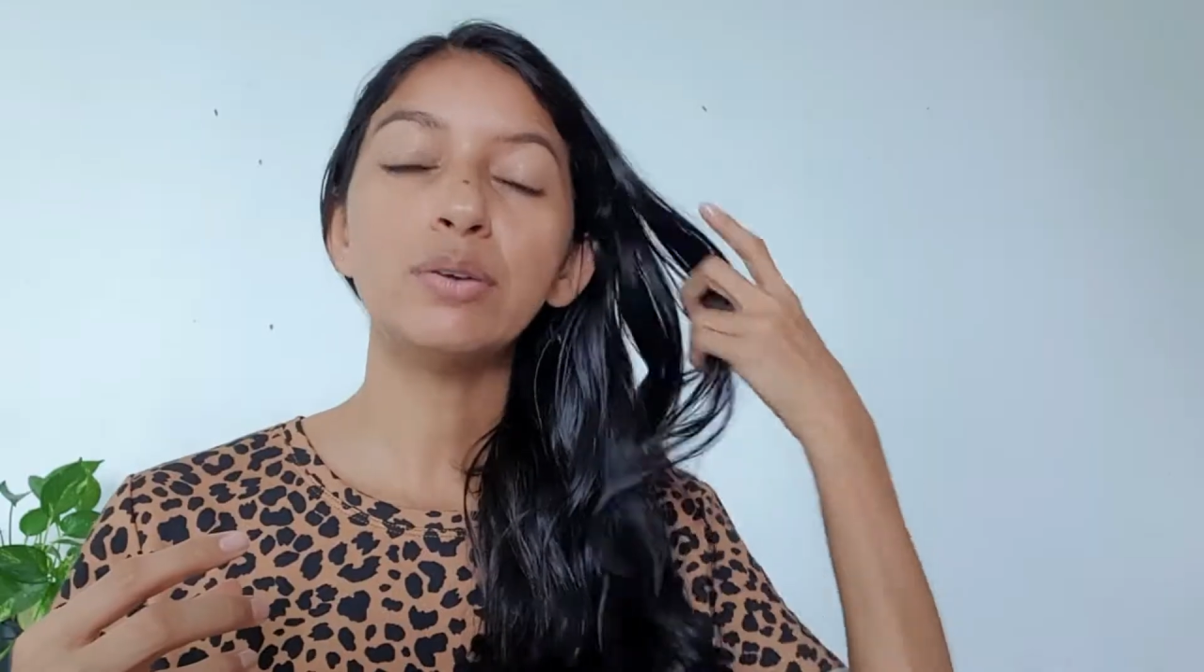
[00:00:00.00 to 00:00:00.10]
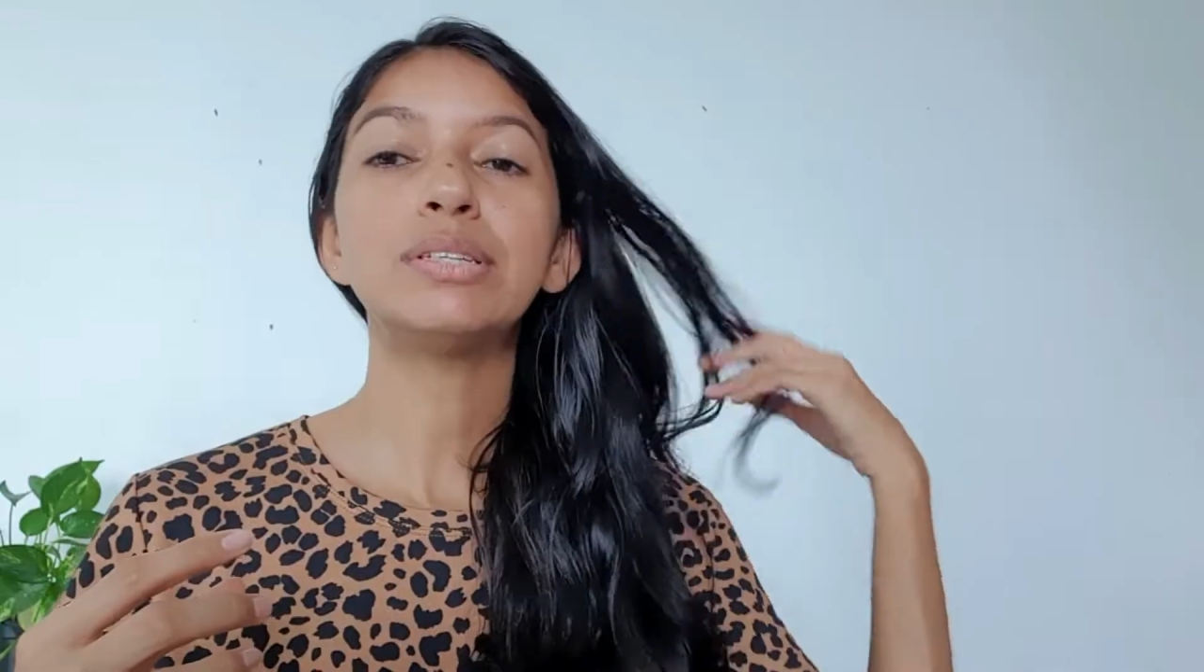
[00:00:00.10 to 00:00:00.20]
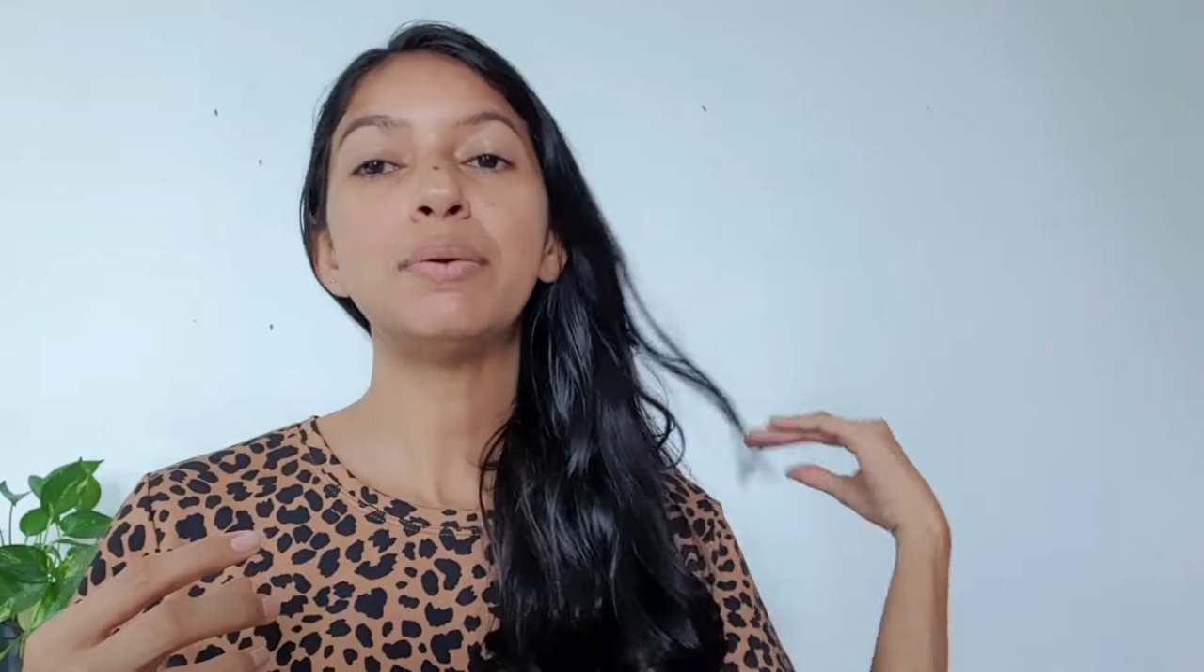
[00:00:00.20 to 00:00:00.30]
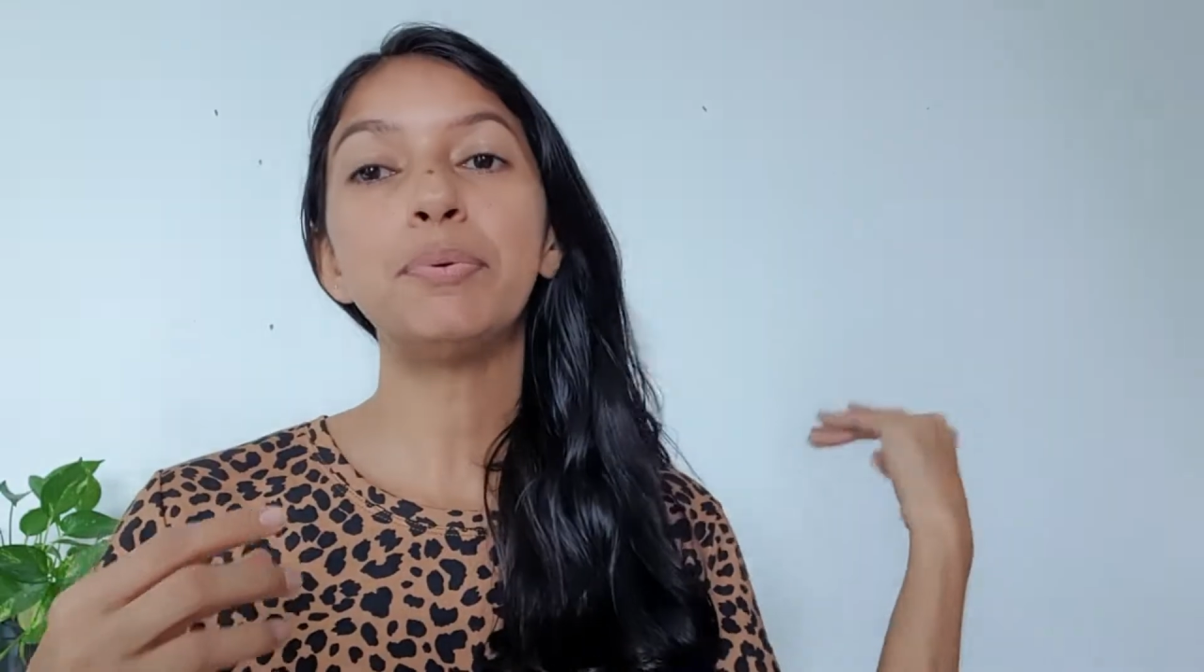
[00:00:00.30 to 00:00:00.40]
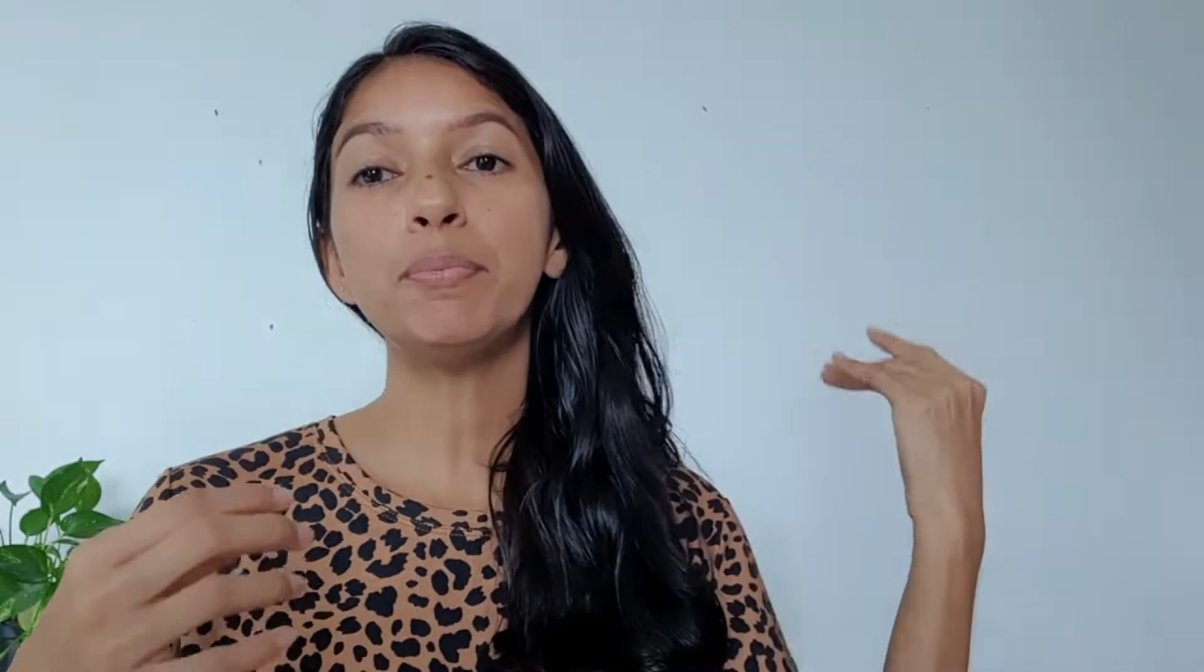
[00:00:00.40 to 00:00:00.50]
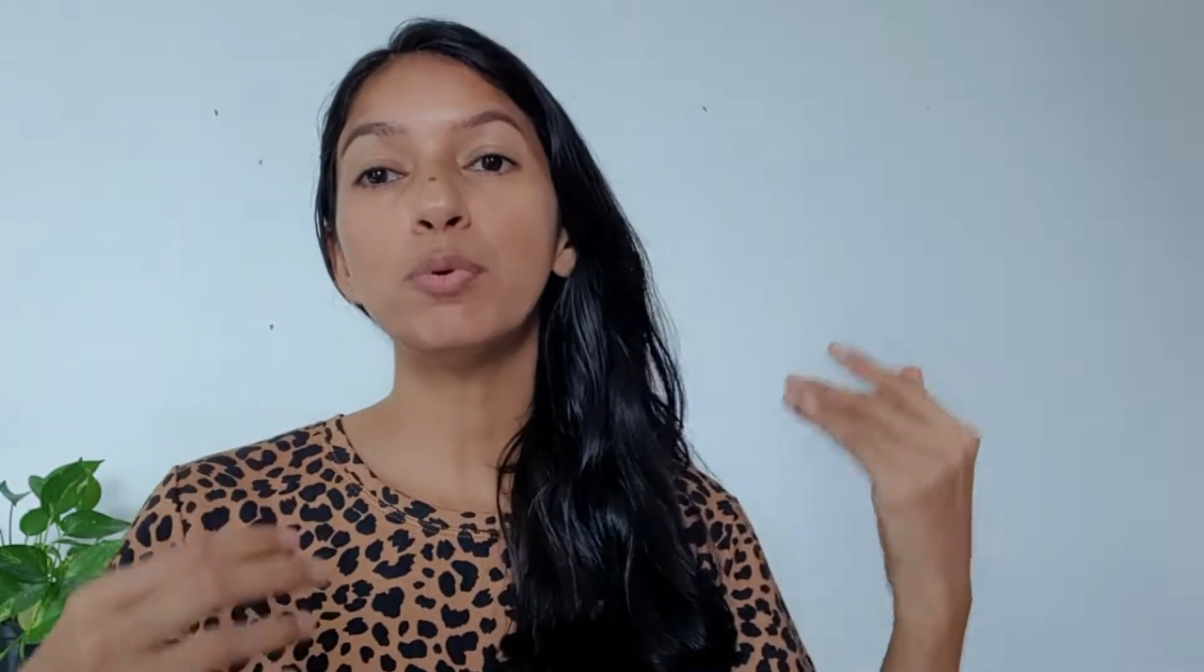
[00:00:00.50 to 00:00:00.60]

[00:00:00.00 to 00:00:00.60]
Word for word: eu sempre